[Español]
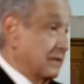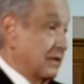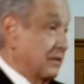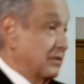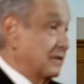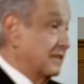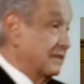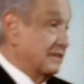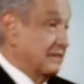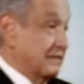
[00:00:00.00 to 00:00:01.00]
para dónde
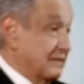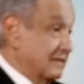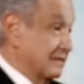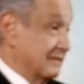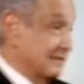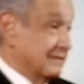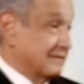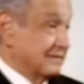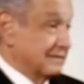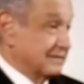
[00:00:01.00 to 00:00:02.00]
hacerse.
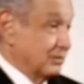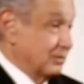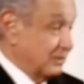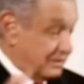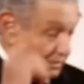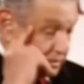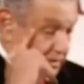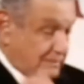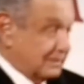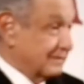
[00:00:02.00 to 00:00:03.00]
Como decía Juan
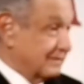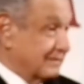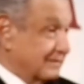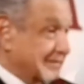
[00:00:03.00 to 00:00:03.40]
Álvarez,